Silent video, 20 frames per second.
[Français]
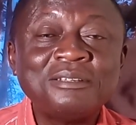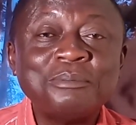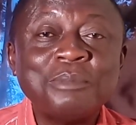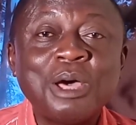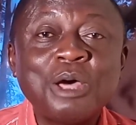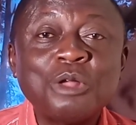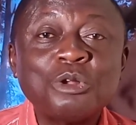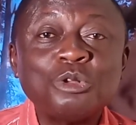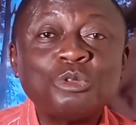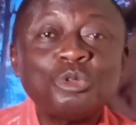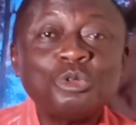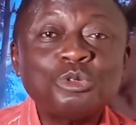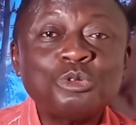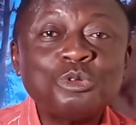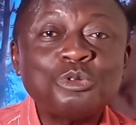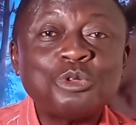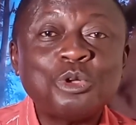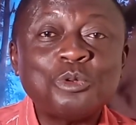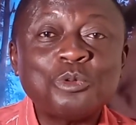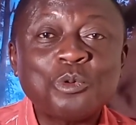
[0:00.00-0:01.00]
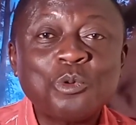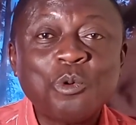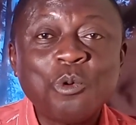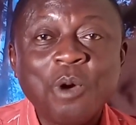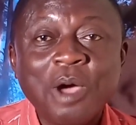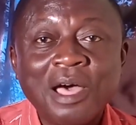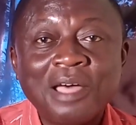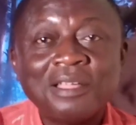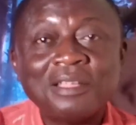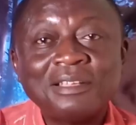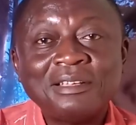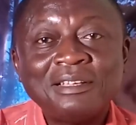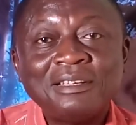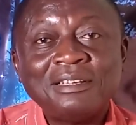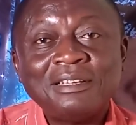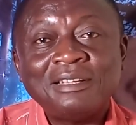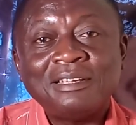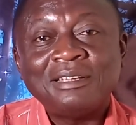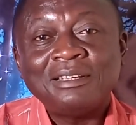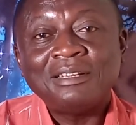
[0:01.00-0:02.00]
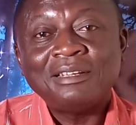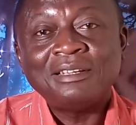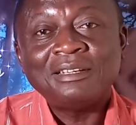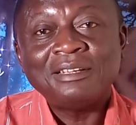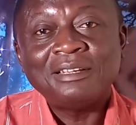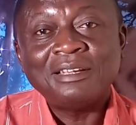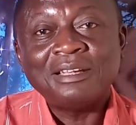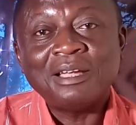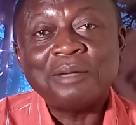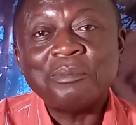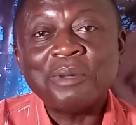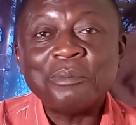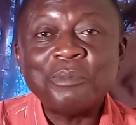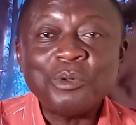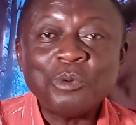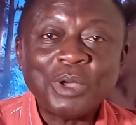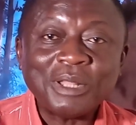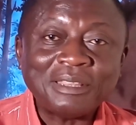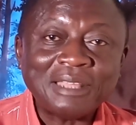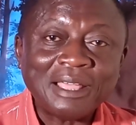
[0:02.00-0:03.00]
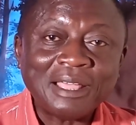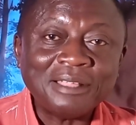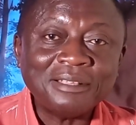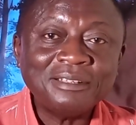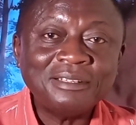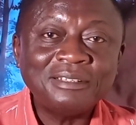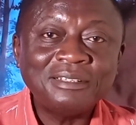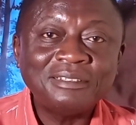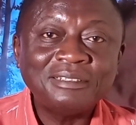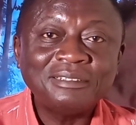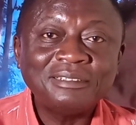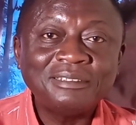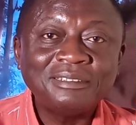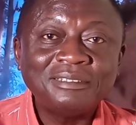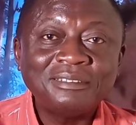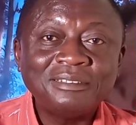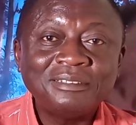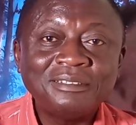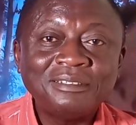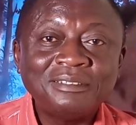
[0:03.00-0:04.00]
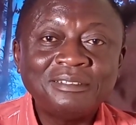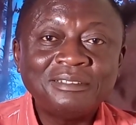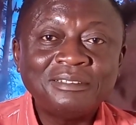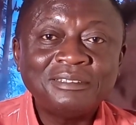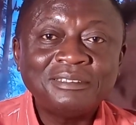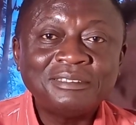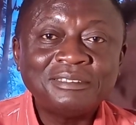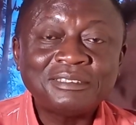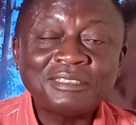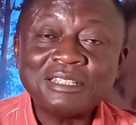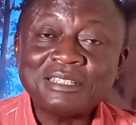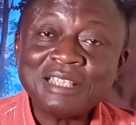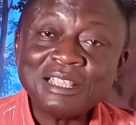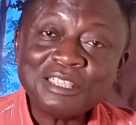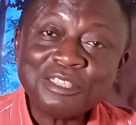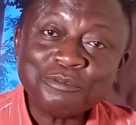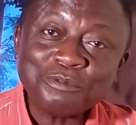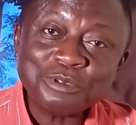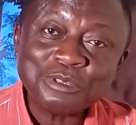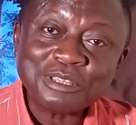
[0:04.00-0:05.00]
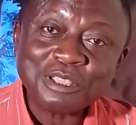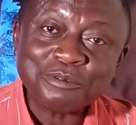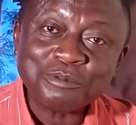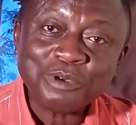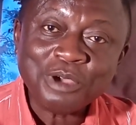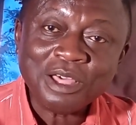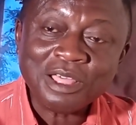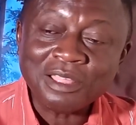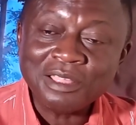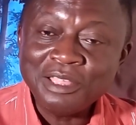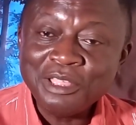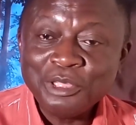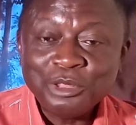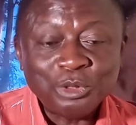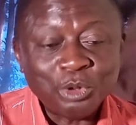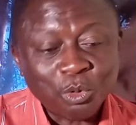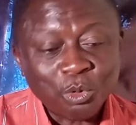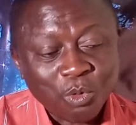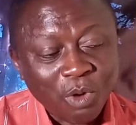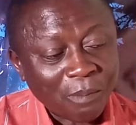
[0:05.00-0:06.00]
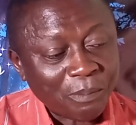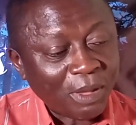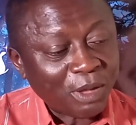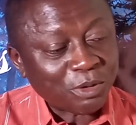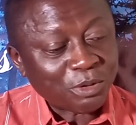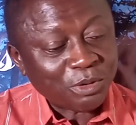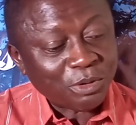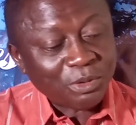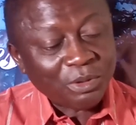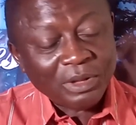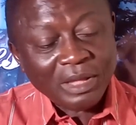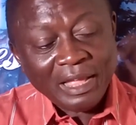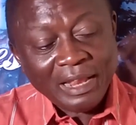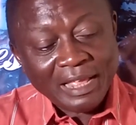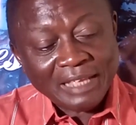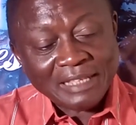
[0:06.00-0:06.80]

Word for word: Mais en retour, tu donnes quoi à Mami Wata c'est ça qu'il faut savoir. Ne crois pas qu'elle